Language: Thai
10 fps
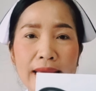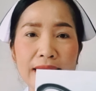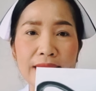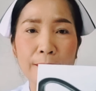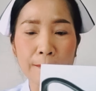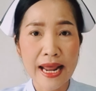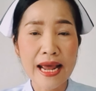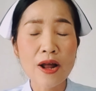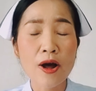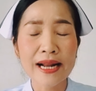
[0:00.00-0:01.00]
นวัย
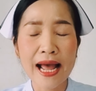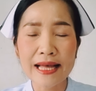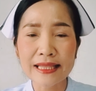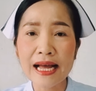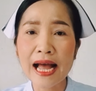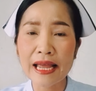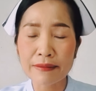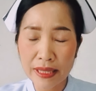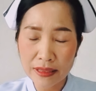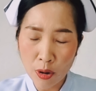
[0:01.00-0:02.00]
แน่นอนค่ะถ้าไข่
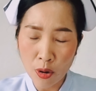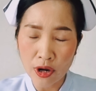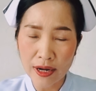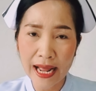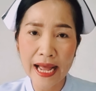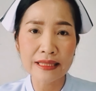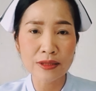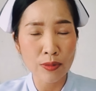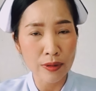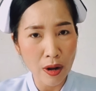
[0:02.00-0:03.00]
ไม่ตกไข่
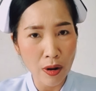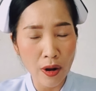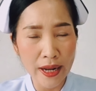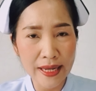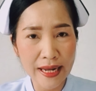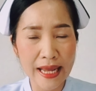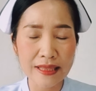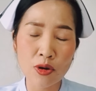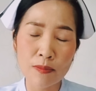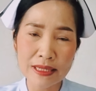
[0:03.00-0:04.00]
ตกน้อยไข่
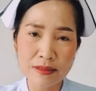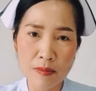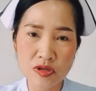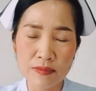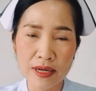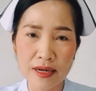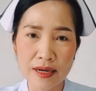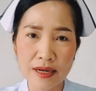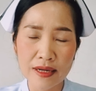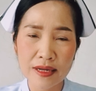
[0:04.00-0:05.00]
ตกไม่สม่ำเสมอ
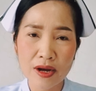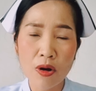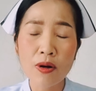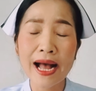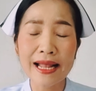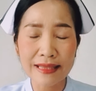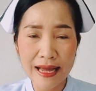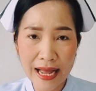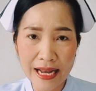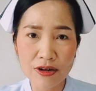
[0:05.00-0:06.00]
โอกาส
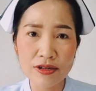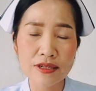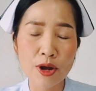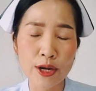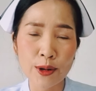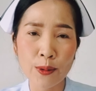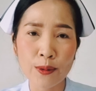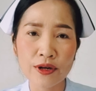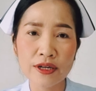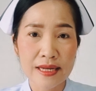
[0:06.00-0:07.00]
ตั้งครรภ์ก็จะน้อยลง
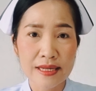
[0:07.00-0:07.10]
